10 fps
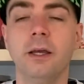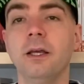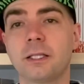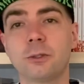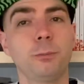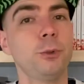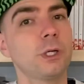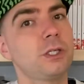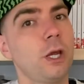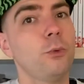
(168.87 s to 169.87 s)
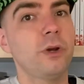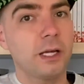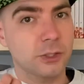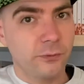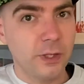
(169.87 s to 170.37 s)
Tanto più che c'è una
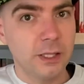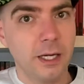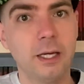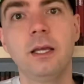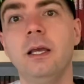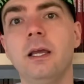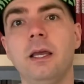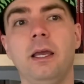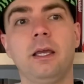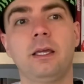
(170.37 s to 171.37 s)
sfida eh,